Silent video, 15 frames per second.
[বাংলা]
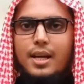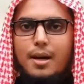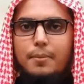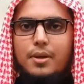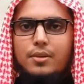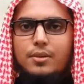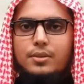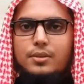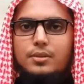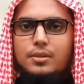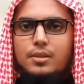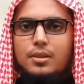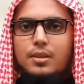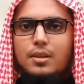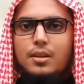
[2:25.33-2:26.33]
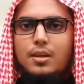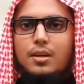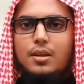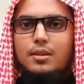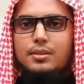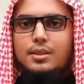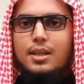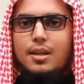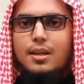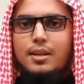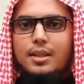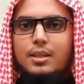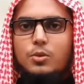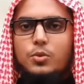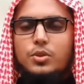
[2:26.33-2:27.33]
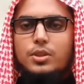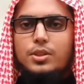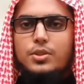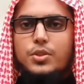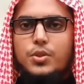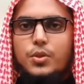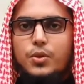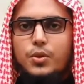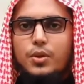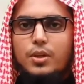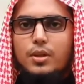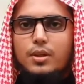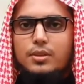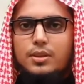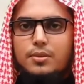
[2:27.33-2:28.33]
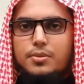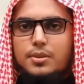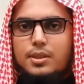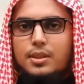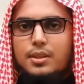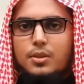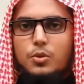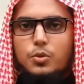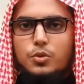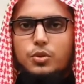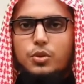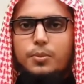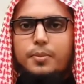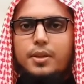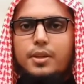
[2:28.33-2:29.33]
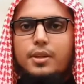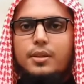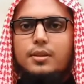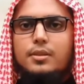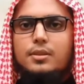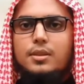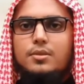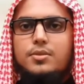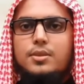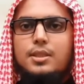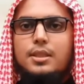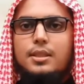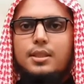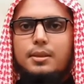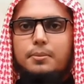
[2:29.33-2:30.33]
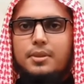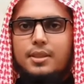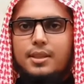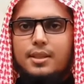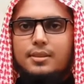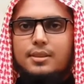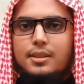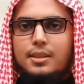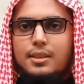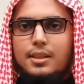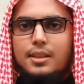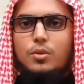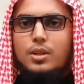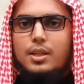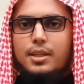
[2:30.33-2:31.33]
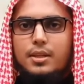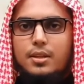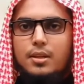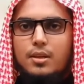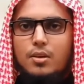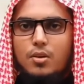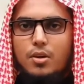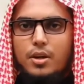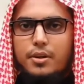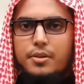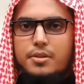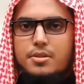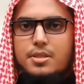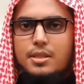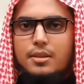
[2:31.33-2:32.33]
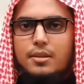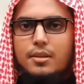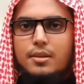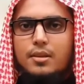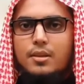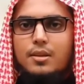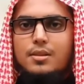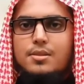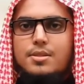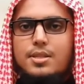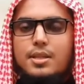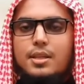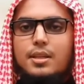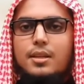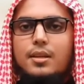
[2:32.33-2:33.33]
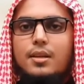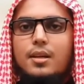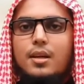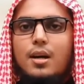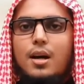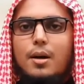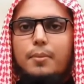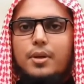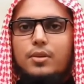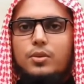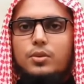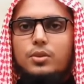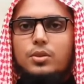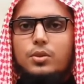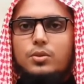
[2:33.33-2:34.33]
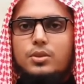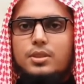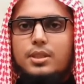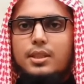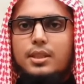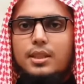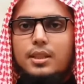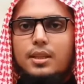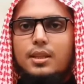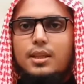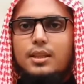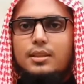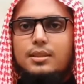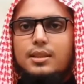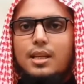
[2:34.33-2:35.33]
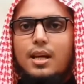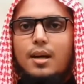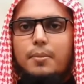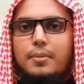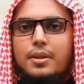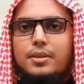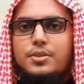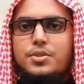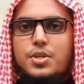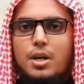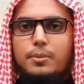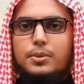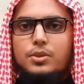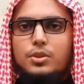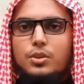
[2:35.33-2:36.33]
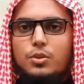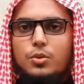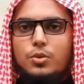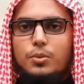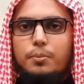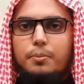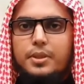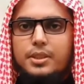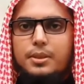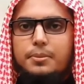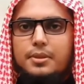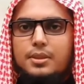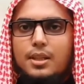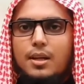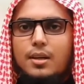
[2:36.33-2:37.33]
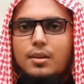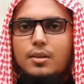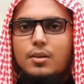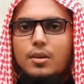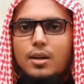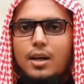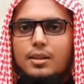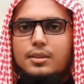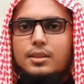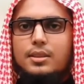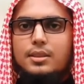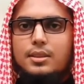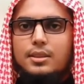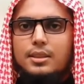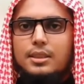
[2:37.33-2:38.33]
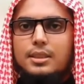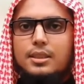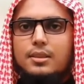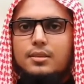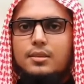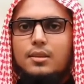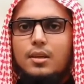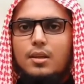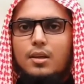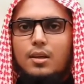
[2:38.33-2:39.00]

এ আমানত দ্বারা কি উদ্দেশ্য তফসির কুর্তুবি তফসির ইবনে কাসিরে উল্লেখ করা হয়েছে যে আমানত হচ্ছে ইসলামের যাবতীয় বিধিবিধান আদেশ নিষেধ